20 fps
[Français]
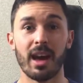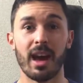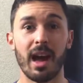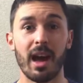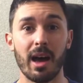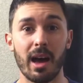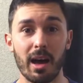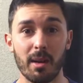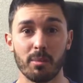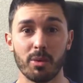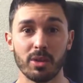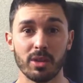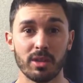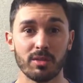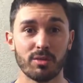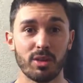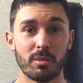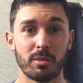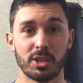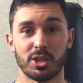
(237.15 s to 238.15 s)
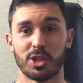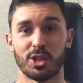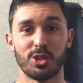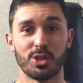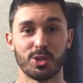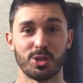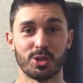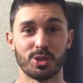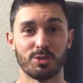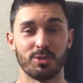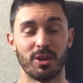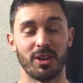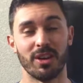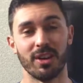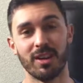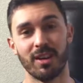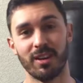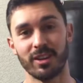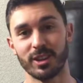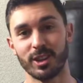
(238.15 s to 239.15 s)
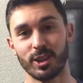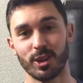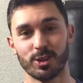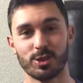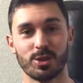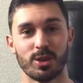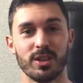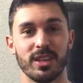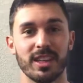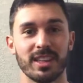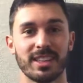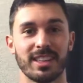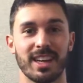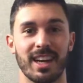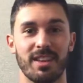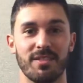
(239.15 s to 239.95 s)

Abonnez-vous à ma chaîne YouTube en cliquant sur le lien qui